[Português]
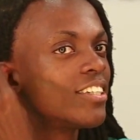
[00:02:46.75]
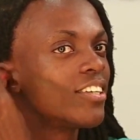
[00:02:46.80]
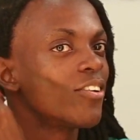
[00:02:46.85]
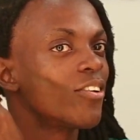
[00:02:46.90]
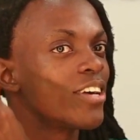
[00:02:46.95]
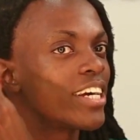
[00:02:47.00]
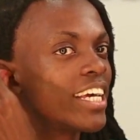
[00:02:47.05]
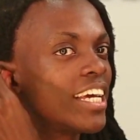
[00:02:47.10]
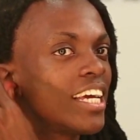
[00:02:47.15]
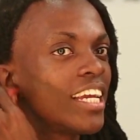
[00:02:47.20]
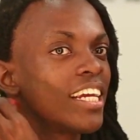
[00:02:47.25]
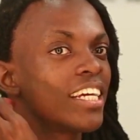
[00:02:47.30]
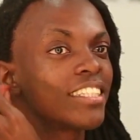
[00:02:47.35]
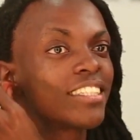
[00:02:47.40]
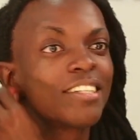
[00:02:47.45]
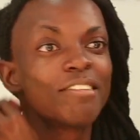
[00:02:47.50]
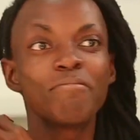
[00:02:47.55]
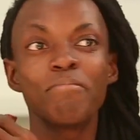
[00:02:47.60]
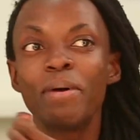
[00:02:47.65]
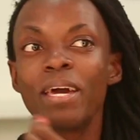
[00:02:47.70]
orelha
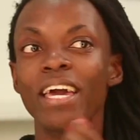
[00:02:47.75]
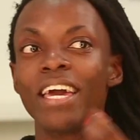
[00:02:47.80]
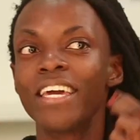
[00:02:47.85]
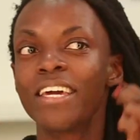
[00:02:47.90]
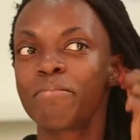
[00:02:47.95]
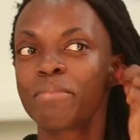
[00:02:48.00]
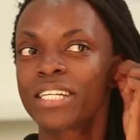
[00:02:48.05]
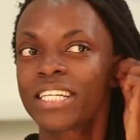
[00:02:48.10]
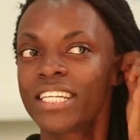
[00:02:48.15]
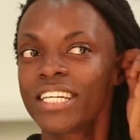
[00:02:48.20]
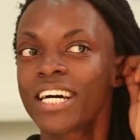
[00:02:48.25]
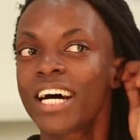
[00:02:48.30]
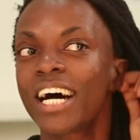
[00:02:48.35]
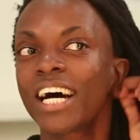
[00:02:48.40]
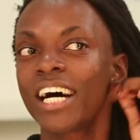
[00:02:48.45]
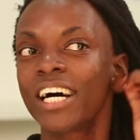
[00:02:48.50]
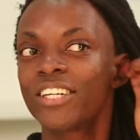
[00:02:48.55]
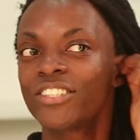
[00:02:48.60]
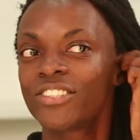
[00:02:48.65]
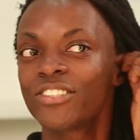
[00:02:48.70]
também é
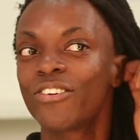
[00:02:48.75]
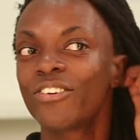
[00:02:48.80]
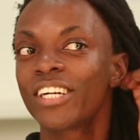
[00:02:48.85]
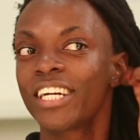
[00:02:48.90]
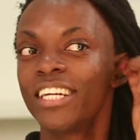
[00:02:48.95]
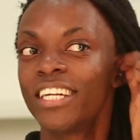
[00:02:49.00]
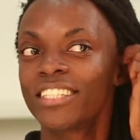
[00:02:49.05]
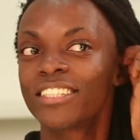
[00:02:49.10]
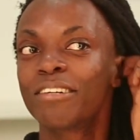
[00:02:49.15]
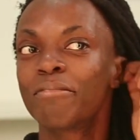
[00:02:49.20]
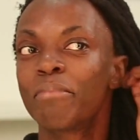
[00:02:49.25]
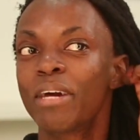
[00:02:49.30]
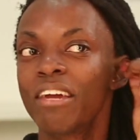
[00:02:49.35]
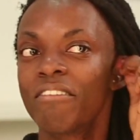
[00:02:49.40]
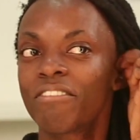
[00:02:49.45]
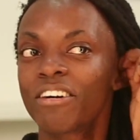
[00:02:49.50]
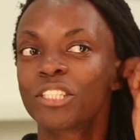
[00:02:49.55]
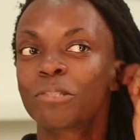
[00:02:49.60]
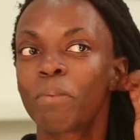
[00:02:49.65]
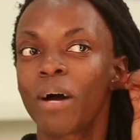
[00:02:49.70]
maquiagem, a orelha
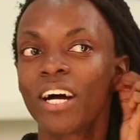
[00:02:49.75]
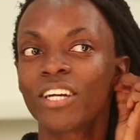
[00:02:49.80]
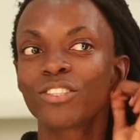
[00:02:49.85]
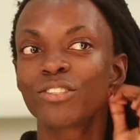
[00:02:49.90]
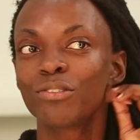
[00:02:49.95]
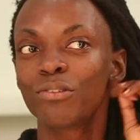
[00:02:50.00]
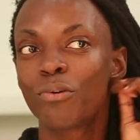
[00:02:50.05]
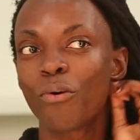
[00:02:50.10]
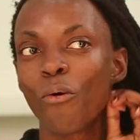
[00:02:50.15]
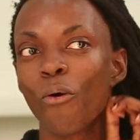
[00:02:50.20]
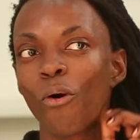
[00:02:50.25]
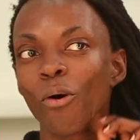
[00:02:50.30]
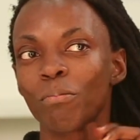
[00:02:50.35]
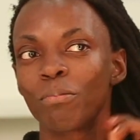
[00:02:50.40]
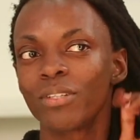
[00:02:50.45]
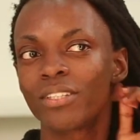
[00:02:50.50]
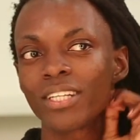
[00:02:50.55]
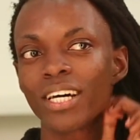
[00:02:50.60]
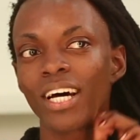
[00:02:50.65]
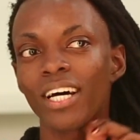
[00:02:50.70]
também faz parte do
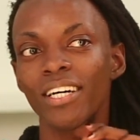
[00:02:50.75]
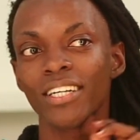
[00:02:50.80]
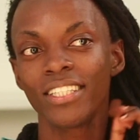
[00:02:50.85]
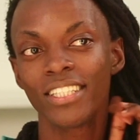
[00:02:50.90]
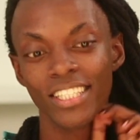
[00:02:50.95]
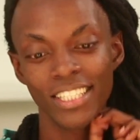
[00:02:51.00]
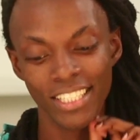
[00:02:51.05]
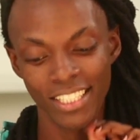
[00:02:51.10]
corpo, tá?